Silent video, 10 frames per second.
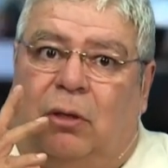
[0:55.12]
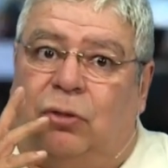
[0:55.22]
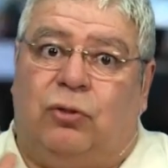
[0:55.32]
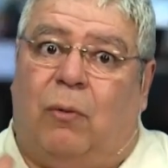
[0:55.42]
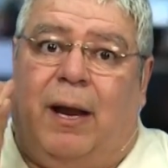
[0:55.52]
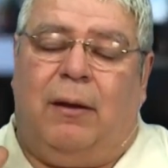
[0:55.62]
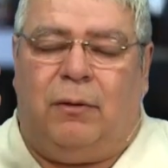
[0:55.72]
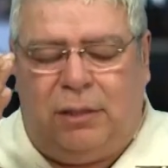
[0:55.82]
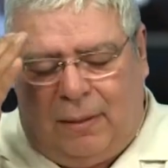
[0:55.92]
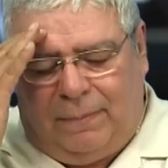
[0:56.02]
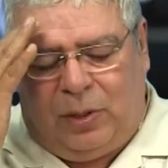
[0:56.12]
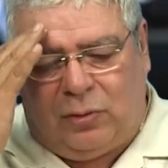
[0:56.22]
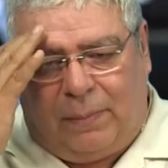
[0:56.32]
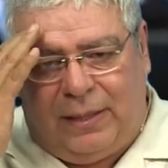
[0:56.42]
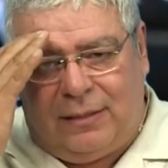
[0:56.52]
los truenos y ya
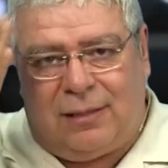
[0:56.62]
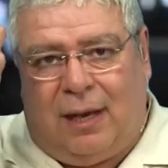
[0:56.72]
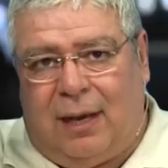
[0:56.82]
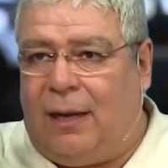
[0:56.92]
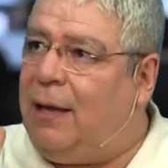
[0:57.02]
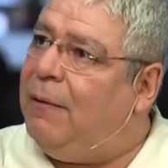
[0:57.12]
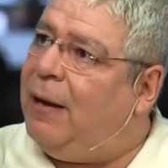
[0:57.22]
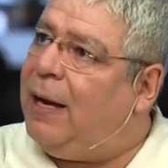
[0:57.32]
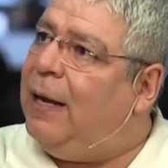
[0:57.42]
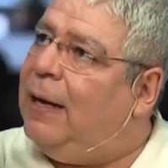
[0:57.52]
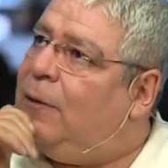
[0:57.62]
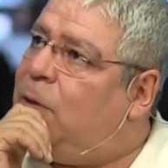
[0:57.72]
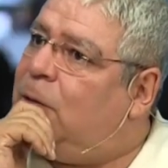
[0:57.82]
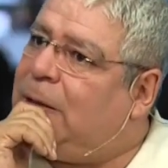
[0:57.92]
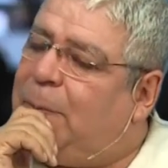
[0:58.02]
empiezo a pensar en que va a caer la
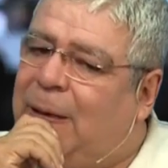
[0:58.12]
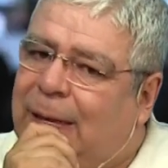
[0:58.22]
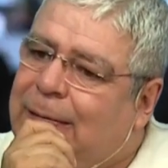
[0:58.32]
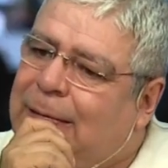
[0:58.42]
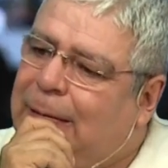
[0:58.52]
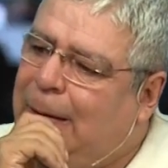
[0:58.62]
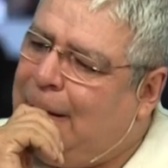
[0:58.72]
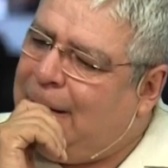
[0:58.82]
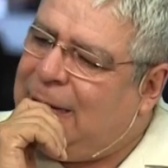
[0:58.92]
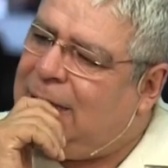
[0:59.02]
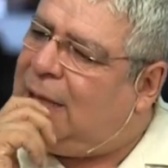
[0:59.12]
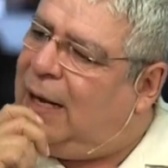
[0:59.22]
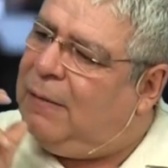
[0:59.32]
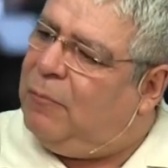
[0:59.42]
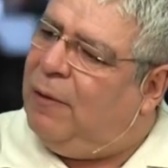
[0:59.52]
gota por ahí y
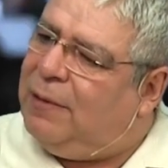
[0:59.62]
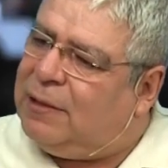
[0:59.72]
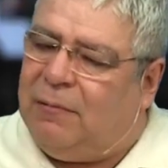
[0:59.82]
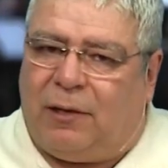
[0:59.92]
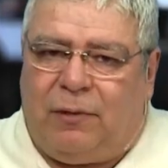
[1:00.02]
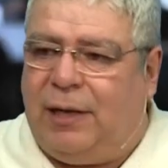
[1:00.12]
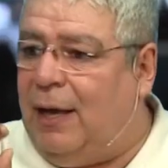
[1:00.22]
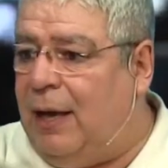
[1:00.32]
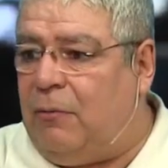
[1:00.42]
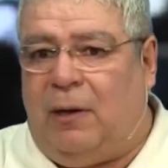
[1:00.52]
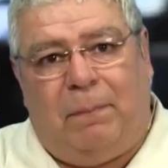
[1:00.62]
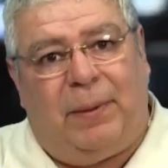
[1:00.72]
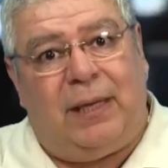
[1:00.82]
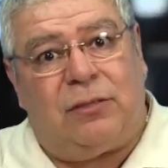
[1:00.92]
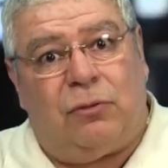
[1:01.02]
ya el mueble se va a arruinar o el
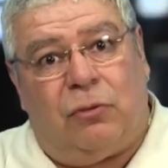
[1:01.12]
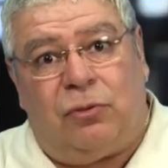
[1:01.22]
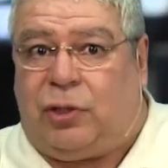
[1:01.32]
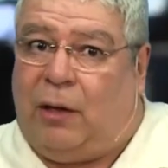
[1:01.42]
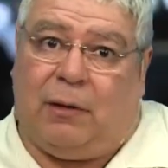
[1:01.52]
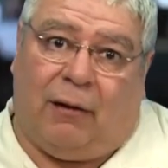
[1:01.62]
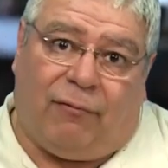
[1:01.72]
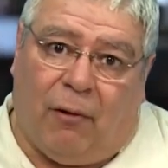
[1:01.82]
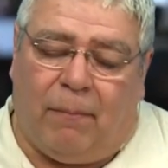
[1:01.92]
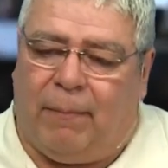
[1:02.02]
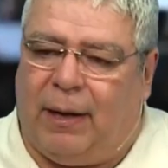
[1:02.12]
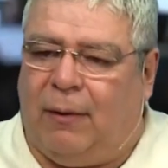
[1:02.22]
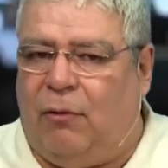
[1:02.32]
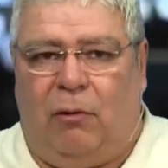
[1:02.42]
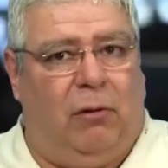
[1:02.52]
piso o si hay una
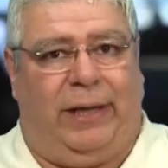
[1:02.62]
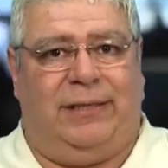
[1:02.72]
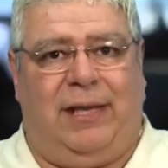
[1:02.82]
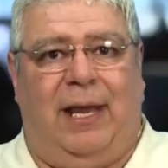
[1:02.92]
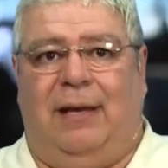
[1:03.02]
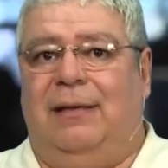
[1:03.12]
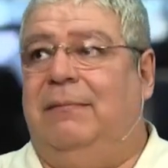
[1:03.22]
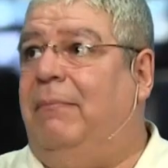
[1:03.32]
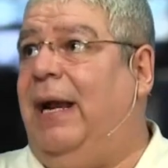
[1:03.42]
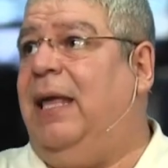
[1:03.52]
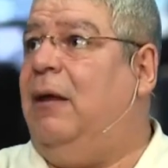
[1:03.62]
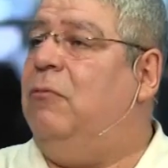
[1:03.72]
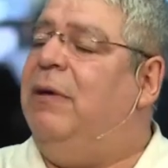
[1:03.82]
alfombra o lo que sea, va a quedar